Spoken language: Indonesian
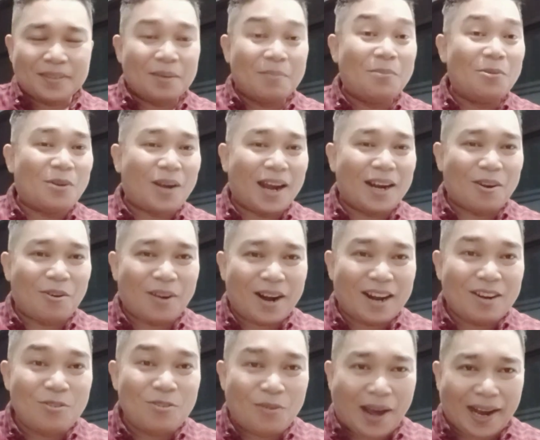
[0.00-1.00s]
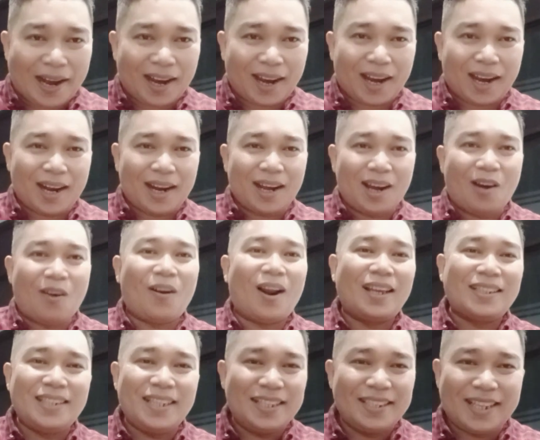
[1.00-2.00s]
Bukan orang luar,
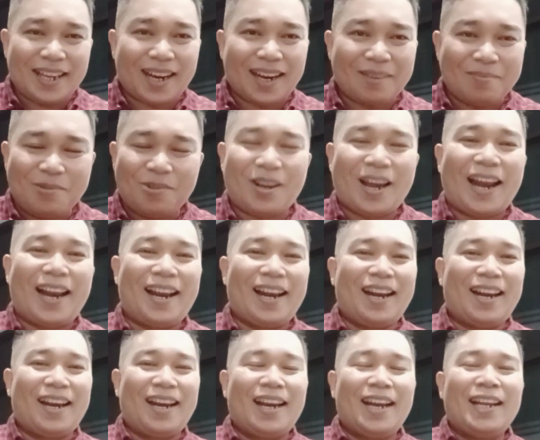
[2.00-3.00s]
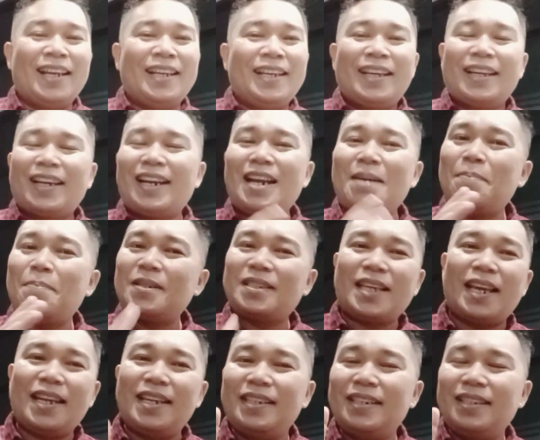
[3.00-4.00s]
orang nyinyir, bukan. Kenapa
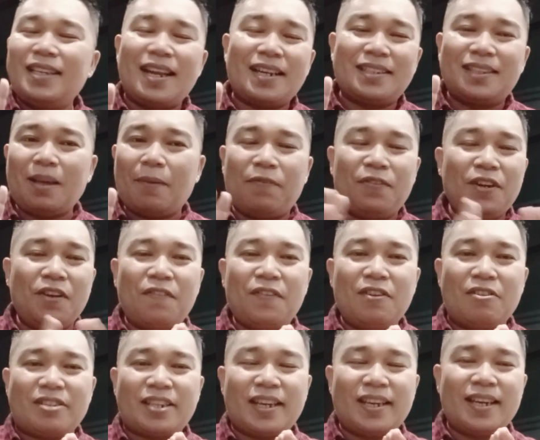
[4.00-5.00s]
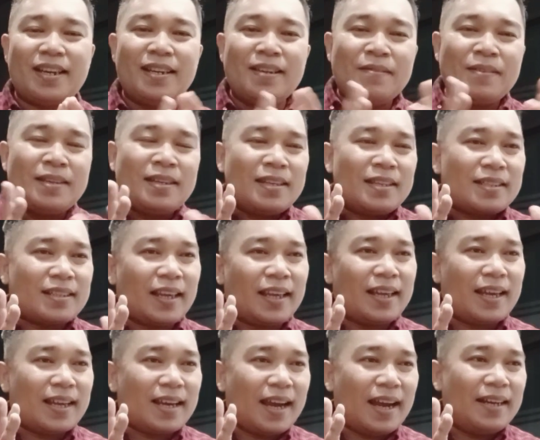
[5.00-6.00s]
saya dari setiap video-video saya
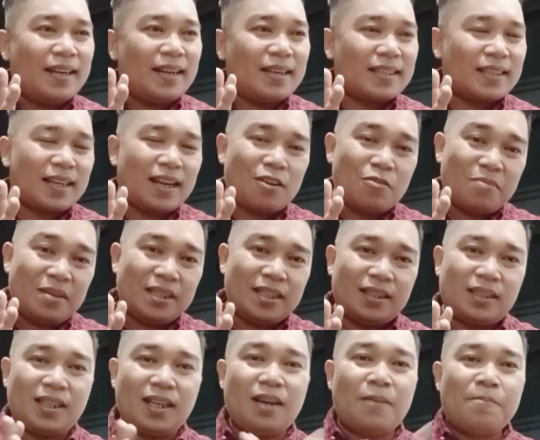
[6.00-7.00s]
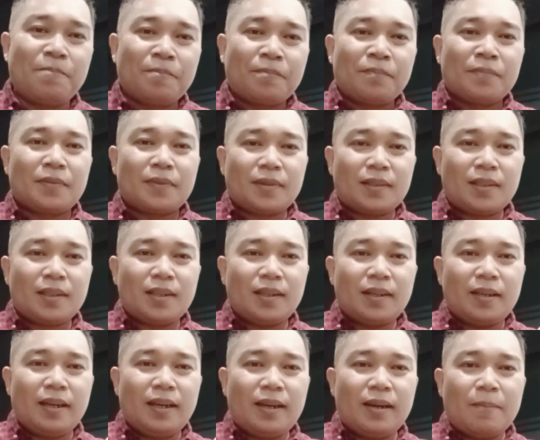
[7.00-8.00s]
saya ada selalu menyentil
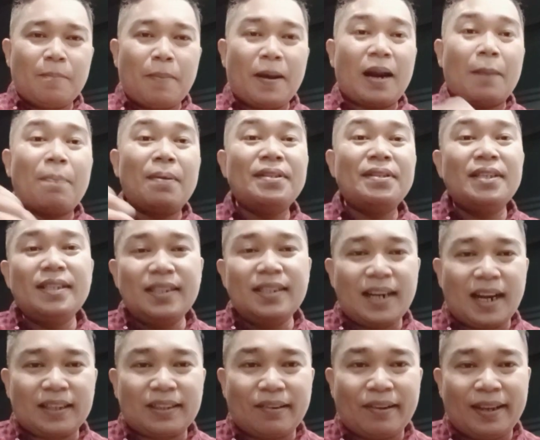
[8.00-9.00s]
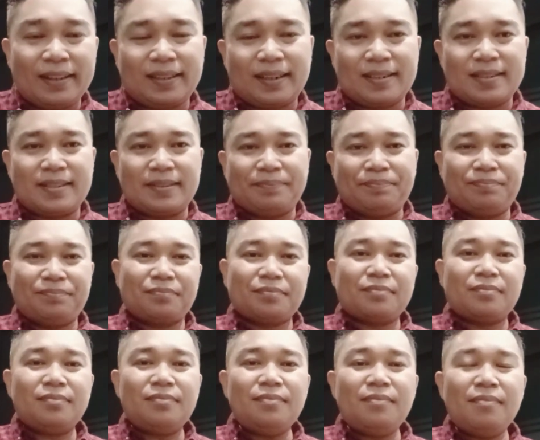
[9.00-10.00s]
uh, para penyihir atau haters?
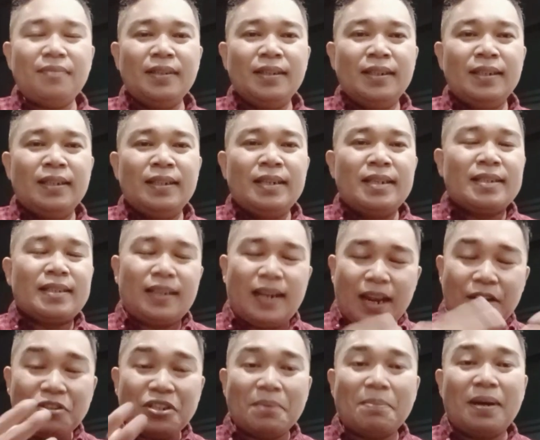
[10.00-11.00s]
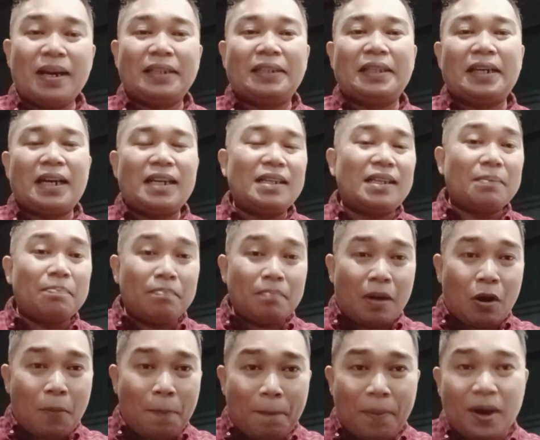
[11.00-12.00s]
Selalu saya mengatakan
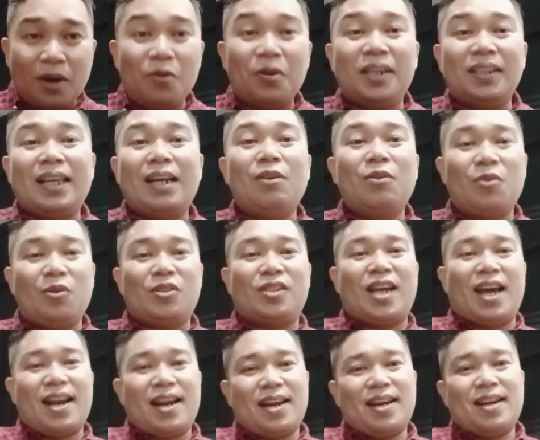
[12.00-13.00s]
bahwa perlu kita luruskan.